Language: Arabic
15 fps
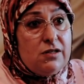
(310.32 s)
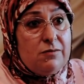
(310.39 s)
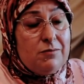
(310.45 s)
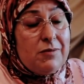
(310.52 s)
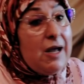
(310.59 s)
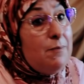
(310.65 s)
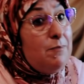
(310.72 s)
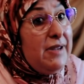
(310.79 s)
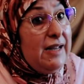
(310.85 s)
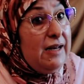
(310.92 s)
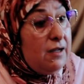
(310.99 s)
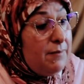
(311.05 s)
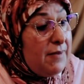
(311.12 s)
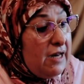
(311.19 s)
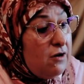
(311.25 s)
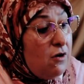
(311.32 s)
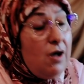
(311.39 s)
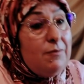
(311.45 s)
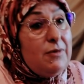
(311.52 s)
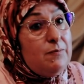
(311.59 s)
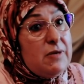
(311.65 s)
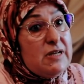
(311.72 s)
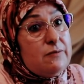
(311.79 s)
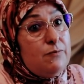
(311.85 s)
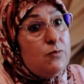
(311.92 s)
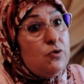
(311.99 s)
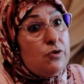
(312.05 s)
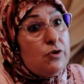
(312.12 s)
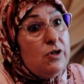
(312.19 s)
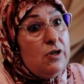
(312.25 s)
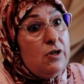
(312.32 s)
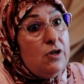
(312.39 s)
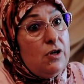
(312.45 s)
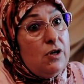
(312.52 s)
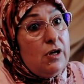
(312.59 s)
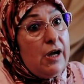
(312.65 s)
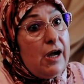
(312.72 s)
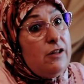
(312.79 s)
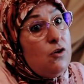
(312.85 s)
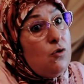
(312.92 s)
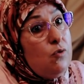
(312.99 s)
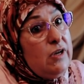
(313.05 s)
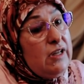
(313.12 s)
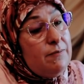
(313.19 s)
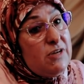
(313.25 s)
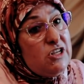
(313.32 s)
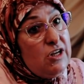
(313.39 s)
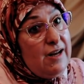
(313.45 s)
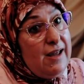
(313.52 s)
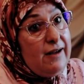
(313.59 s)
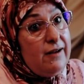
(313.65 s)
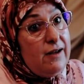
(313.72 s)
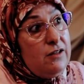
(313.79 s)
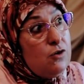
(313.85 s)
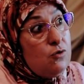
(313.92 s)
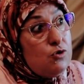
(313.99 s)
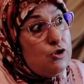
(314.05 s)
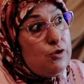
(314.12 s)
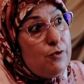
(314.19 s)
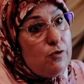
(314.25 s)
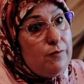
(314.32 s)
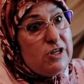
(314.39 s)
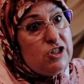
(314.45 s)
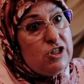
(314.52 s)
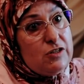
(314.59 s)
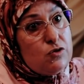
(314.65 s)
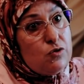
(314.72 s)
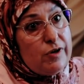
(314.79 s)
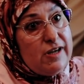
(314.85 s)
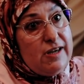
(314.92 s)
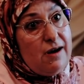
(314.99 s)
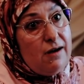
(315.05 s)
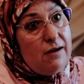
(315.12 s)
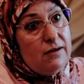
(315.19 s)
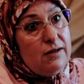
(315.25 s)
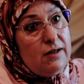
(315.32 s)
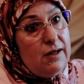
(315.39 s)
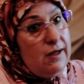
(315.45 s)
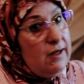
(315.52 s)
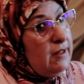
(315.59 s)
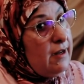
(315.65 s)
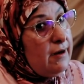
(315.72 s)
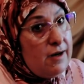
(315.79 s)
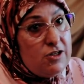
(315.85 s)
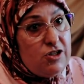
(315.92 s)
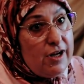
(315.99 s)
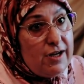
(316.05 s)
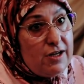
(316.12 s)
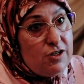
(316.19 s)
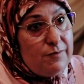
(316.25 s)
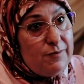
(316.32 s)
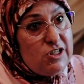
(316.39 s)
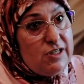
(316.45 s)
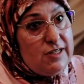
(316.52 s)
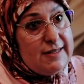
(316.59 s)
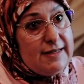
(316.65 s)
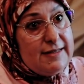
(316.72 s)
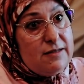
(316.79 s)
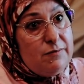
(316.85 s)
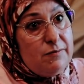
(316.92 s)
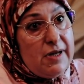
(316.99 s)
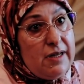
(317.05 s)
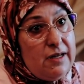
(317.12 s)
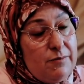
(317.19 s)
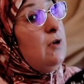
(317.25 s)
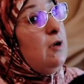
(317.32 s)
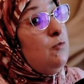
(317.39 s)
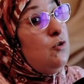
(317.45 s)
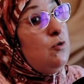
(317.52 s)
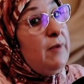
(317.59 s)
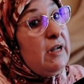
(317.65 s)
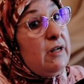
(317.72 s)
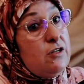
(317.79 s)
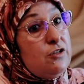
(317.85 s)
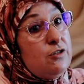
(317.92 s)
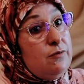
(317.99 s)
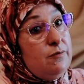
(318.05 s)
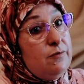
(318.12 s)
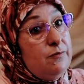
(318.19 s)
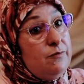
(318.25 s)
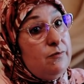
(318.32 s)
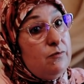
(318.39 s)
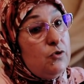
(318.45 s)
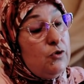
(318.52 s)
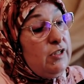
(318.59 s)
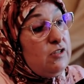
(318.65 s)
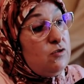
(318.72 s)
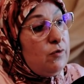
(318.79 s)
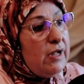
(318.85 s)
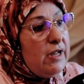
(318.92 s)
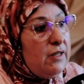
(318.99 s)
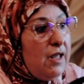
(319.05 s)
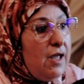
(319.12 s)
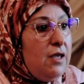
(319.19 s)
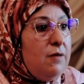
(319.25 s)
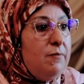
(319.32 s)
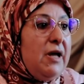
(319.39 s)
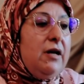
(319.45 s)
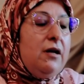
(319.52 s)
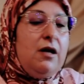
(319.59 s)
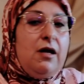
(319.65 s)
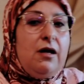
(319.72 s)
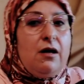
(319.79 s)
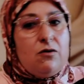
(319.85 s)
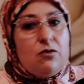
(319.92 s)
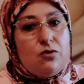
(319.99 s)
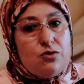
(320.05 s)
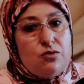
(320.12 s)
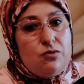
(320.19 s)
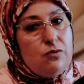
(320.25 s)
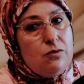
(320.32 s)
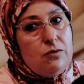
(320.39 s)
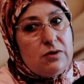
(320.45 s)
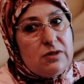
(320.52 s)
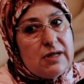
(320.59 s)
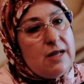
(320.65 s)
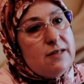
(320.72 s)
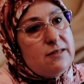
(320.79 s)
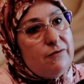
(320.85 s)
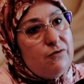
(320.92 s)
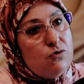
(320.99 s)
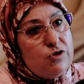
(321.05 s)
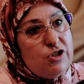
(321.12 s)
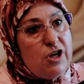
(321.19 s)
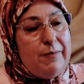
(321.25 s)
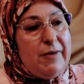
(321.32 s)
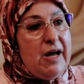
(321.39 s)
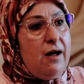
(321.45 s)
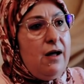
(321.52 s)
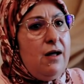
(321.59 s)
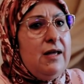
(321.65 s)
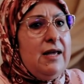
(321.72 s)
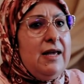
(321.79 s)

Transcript: مخبي عليك بانه عمل باسبور غادي يقول لك ماشي لاكادير وتجبرو ماشي لتركيا اذا راه شي حاجه ماشي تال تما عمرو ما خرج بوحديتو كان دائما حنايا كنخرجوا كنسافروا جماعه